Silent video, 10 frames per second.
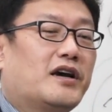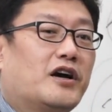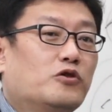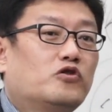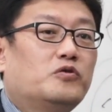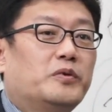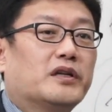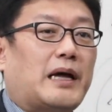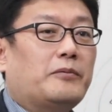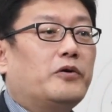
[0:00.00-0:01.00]
제가
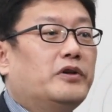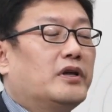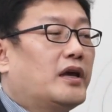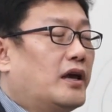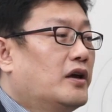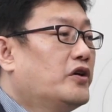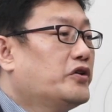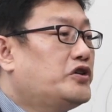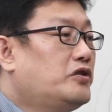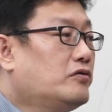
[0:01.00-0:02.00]
유튜브에 담고 있는 게
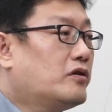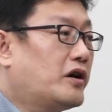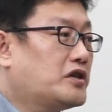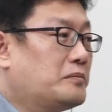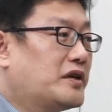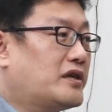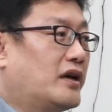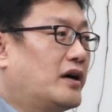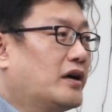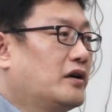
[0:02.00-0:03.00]
쉬운 것 같지만
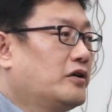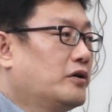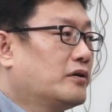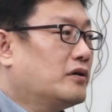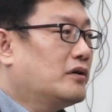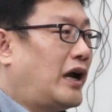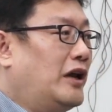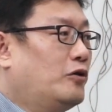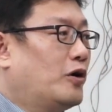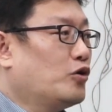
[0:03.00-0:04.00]
제 강의는요.
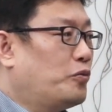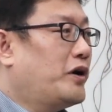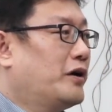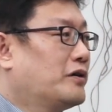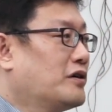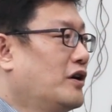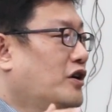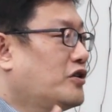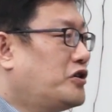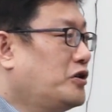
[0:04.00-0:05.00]
난이도가 높아요. 그래서
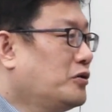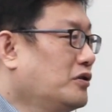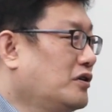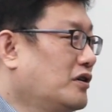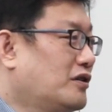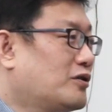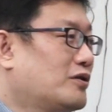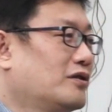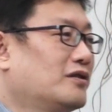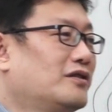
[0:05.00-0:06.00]
쉬운 듯
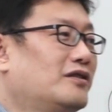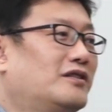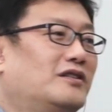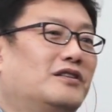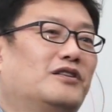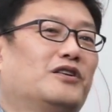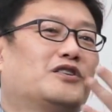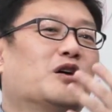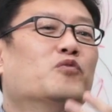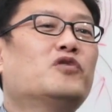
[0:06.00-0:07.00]

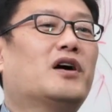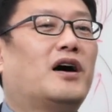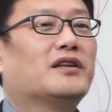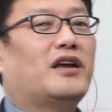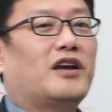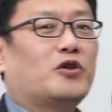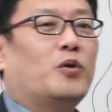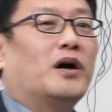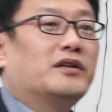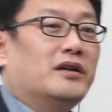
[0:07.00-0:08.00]
전문가가
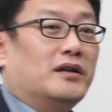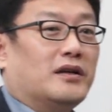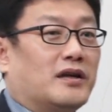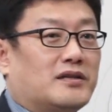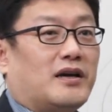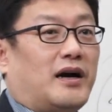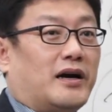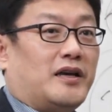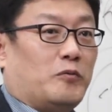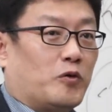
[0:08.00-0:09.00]
되게 도와드리는 게 제
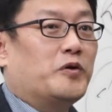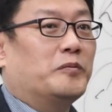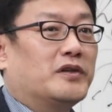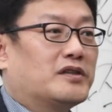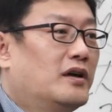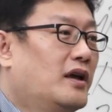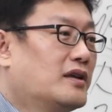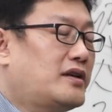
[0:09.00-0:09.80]
강의의 목표입니다. 그래서